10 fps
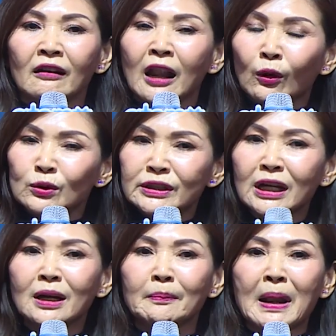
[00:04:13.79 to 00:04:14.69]
เราเจ
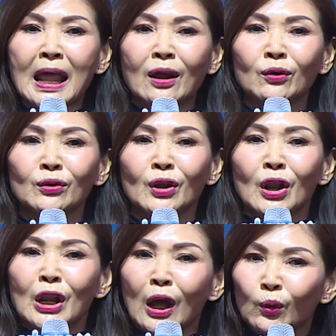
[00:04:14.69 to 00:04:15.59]
อมาแล้ว
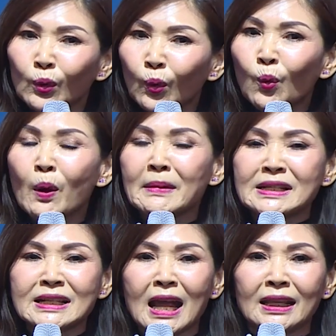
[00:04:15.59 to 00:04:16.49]
เรารู้ว่ามัน
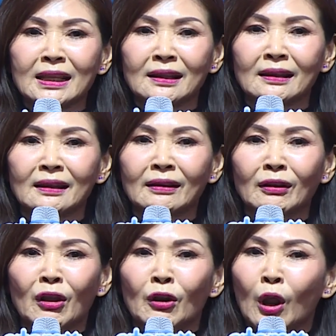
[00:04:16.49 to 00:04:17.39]
ใช่
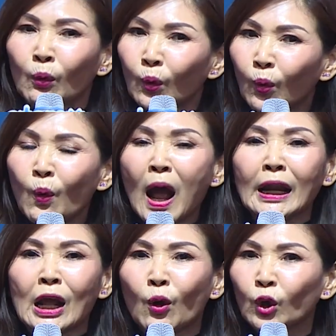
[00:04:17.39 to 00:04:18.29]
เรารู้ว่าอ
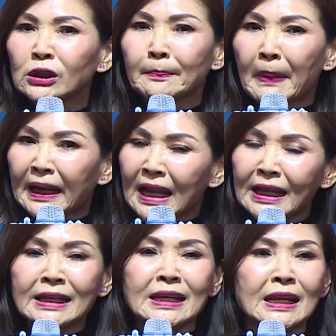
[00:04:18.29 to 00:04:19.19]
นาคตจะไปได้
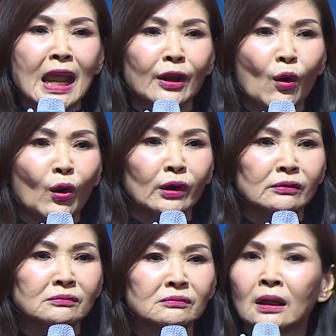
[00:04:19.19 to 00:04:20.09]
ดีแน่นอน
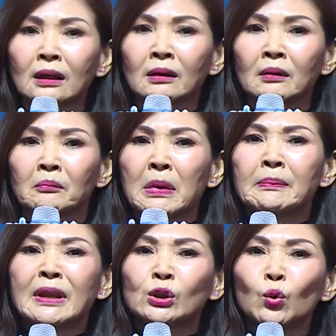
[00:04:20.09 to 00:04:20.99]
มัน
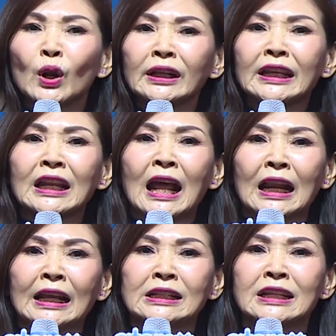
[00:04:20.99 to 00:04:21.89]
มีธุรกิจอะ
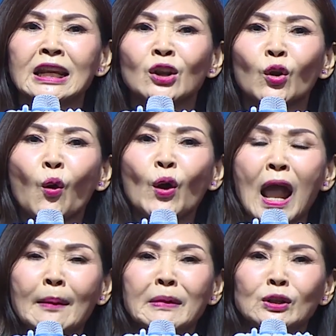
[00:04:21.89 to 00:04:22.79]
ไรที่โรงงา
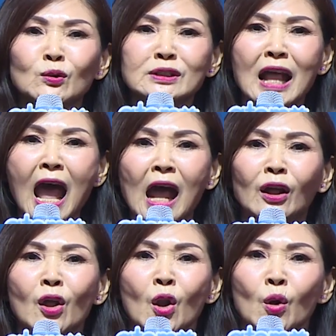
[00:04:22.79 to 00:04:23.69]
นไม่ต้องสร้าง
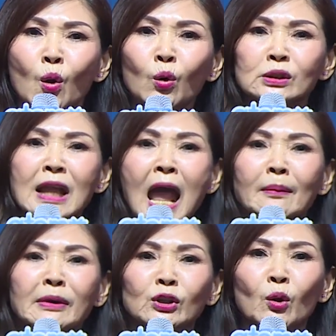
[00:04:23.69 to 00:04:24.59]
ลูกจ้าง
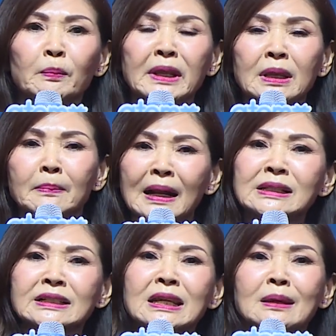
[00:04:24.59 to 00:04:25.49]
ไม่ต้องมีบัญ
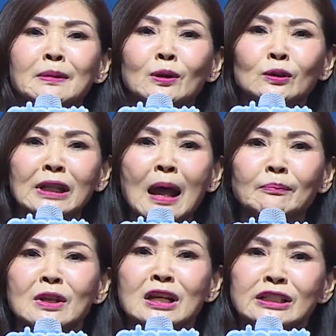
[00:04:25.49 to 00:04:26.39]
ชีไม่ต้อง
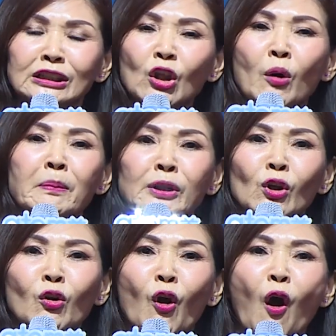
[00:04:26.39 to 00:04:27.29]
ทำสต็อกไม่ต้
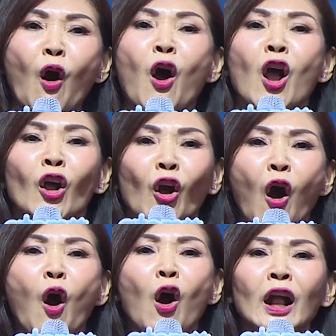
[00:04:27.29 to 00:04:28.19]
องงาะข
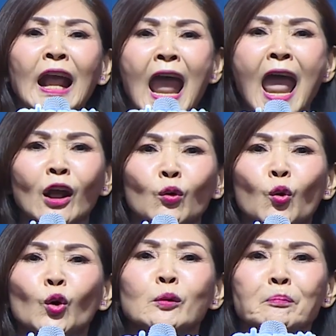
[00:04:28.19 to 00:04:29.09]
อแค่
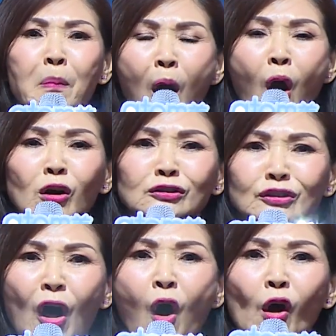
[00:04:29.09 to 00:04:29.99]
คุณบอก
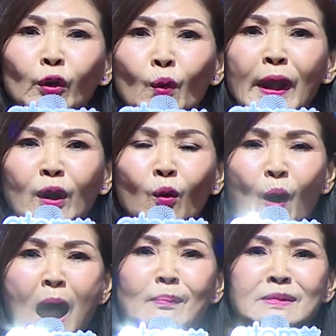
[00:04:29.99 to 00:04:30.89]
ต่อด้วยค
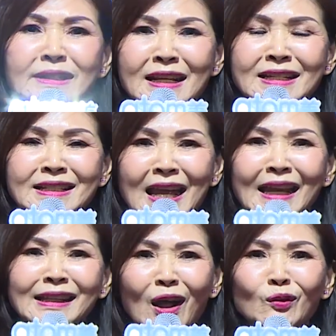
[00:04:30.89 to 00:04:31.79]
วามจริงใจ
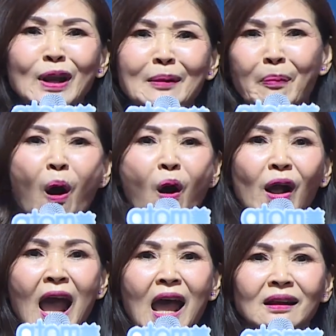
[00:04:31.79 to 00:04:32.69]
เท่านั้นพอค่ะ